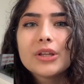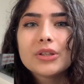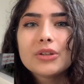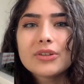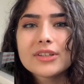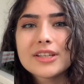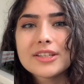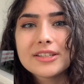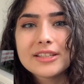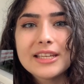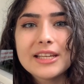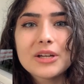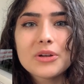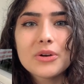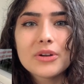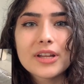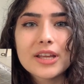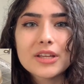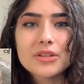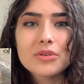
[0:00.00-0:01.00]
터키에서
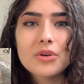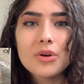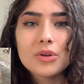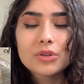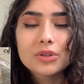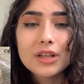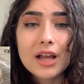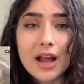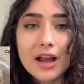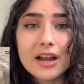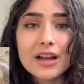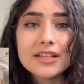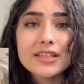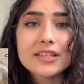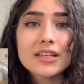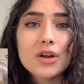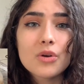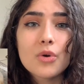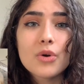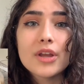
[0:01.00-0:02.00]
길거리에서
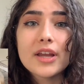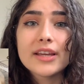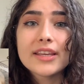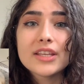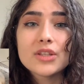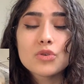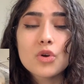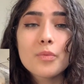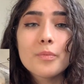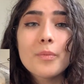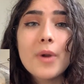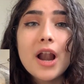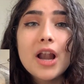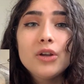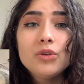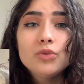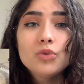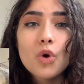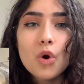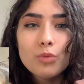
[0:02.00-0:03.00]
강아지나 고양이
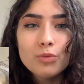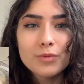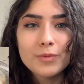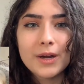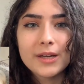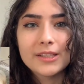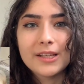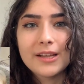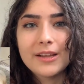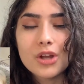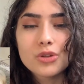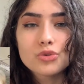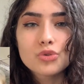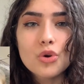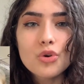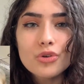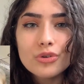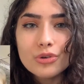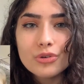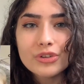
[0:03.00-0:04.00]
정말 너무 많아요.
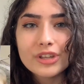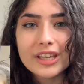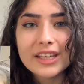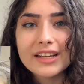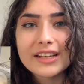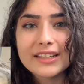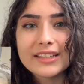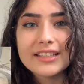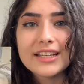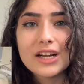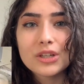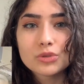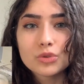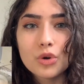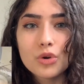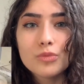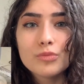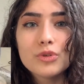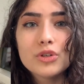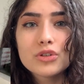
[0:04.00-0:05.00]
전국이 그냥
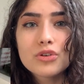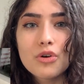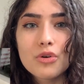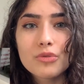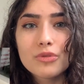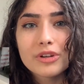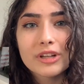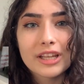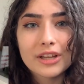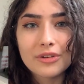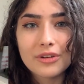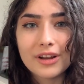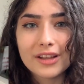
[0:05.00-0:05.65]
동물공원인 것